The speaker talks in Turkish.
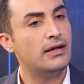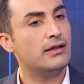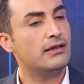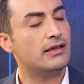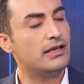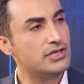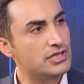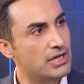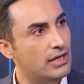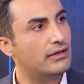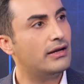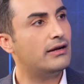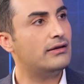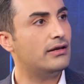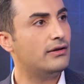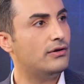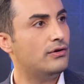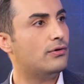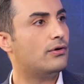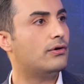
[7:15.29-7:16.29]
Geçenlerde
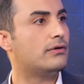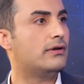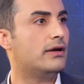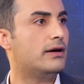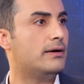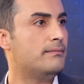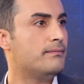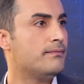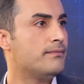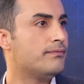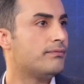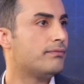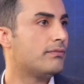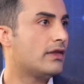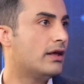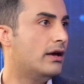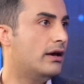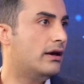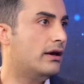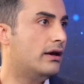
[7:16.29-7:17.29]
New York'ta
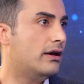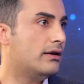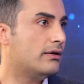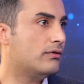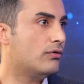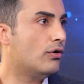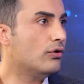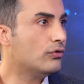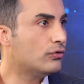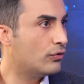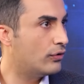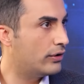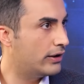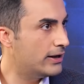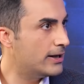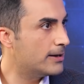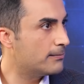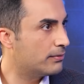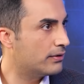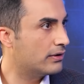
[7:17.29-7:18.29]
e, gong
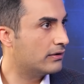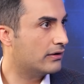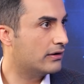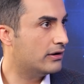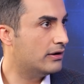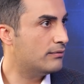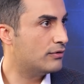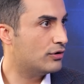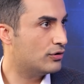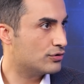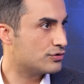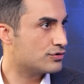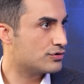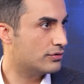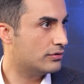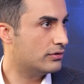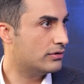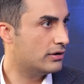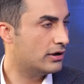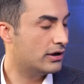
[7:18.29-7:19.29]
töreni yapıldı
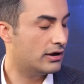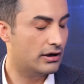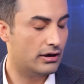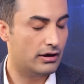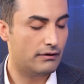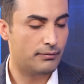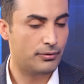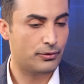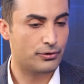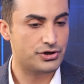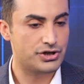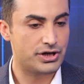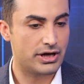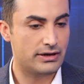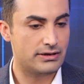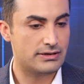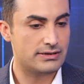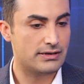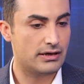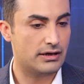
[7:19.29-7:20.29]
biliyorsun e,
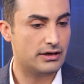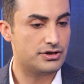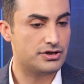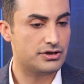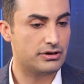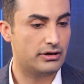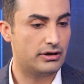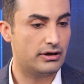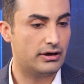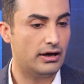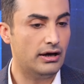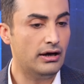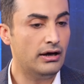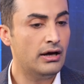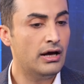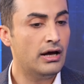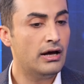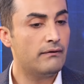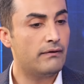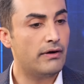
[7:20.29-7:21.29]
ProShares aracılığıyla
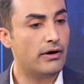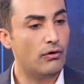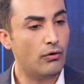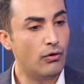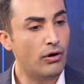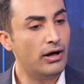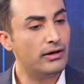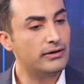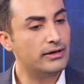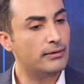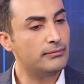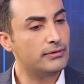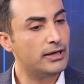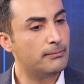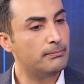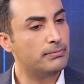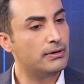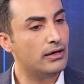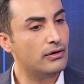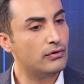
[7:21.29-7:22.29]
ve o anlamda
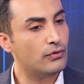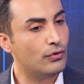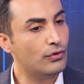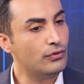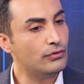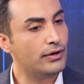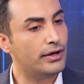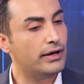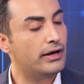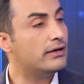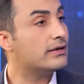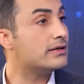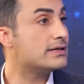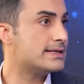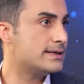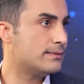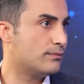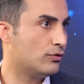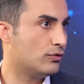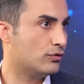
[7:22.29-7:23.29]
yapılan gong töreni
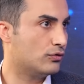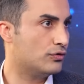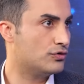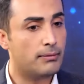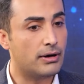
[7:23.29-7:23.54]
nasıl buldun?